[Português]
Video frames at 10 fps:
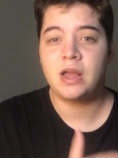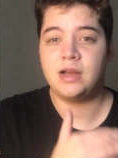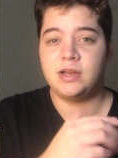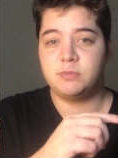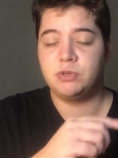
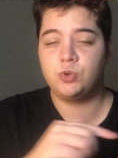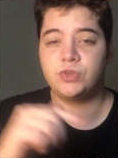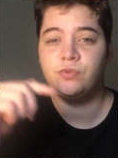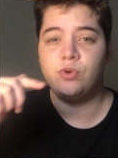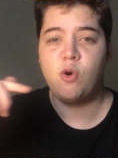As
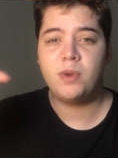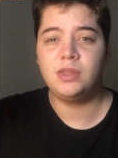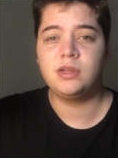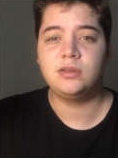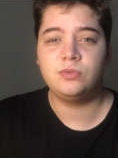pessoas foram
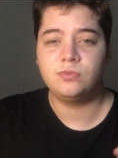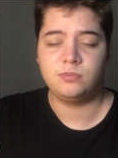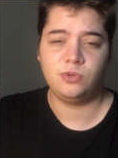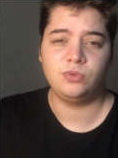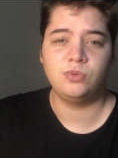aumentando
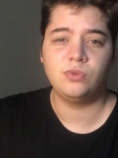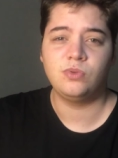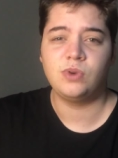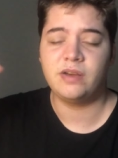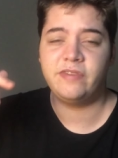
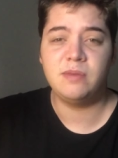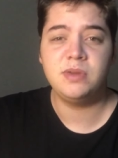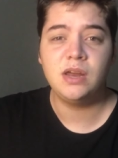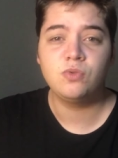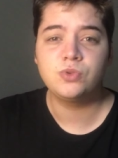o, o, a
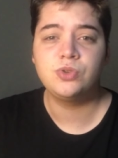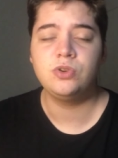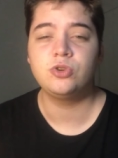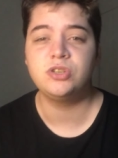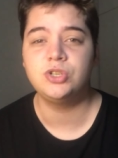verba em anúncio
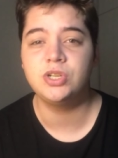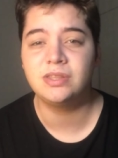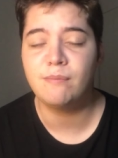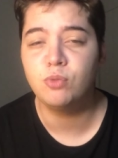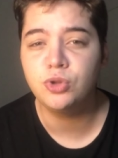e hoje em dia
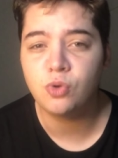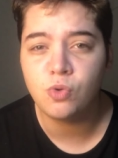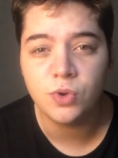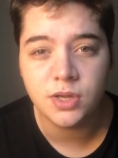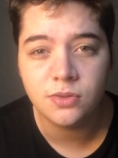está muito
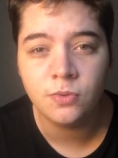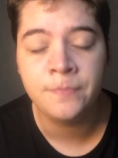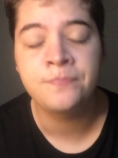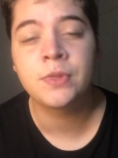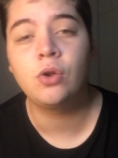concorrido,
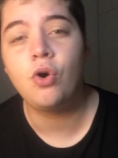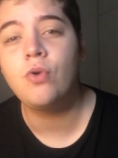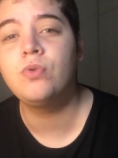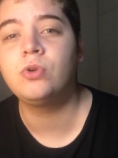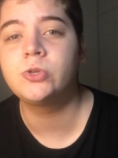
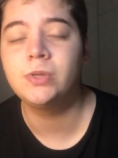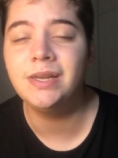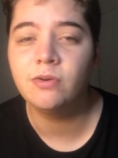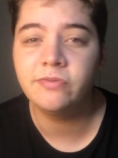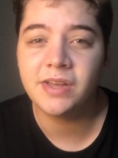logo o nosso
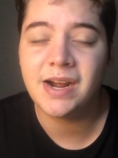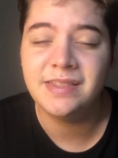leilão fica